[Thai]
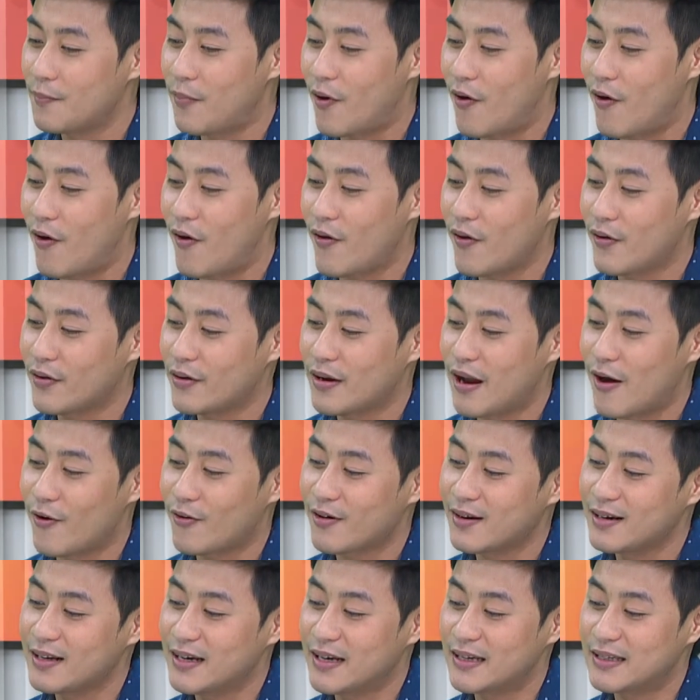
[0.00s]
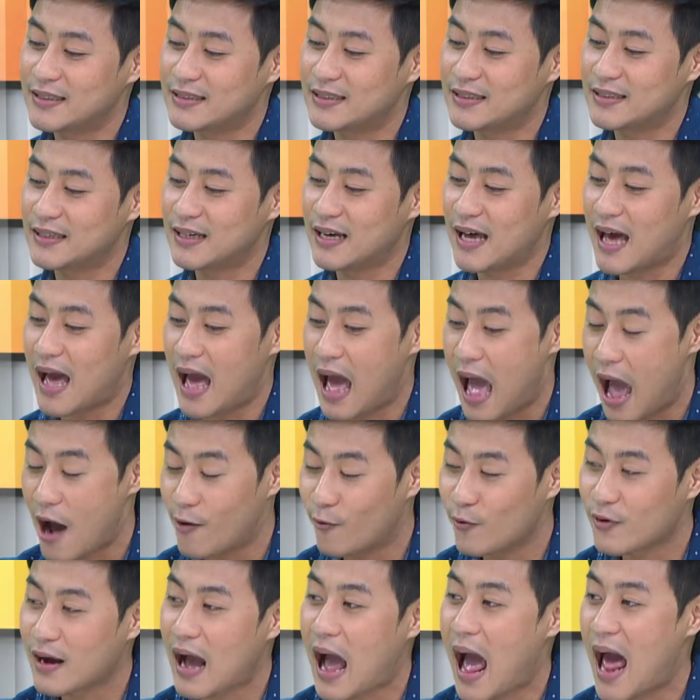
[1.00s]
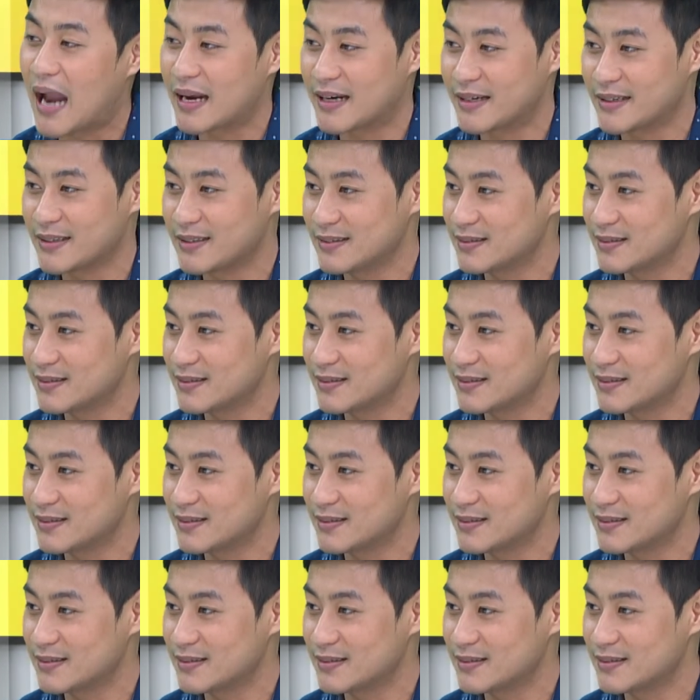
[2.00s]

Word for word: พอเราก็เลยหาโอกาส